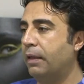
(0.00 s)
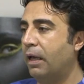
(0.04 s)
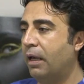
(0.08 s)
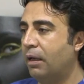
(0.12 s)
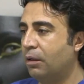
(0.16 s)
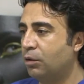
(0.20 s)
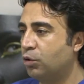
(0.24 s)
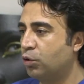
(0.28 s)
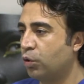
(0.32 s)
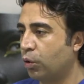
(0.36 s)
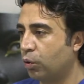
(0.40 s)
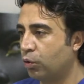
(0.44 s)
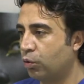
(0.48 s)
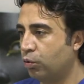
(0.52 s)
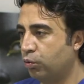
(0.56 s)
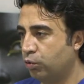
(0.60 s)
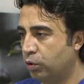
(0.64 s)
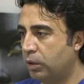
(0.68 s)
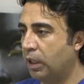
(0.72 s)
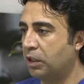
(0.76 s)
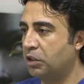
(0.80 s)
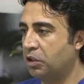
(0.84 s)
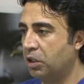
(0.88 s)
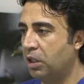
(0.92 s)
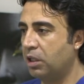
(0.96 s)
en çok
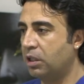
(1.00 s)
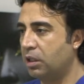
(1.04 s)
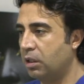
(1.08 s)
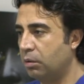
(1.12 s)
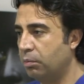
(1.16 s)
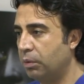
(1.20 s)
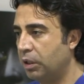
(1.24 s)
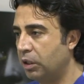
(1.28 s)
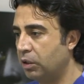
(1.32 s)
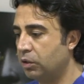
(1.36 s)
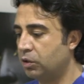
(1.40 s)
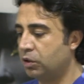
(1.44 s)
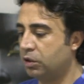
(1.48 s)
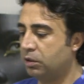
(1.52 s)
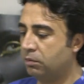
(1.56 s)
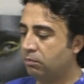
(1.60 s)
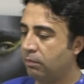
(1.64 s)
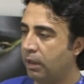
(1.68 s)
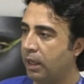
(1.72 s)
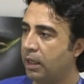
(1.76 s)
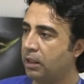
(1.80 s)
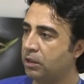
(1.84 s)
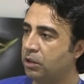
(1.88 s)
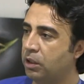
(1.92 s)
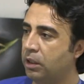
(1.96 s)
saç ekimi için
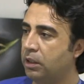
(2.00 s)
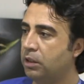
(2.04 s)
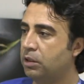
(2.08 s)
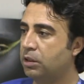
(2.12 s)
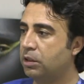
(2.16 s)
veya şey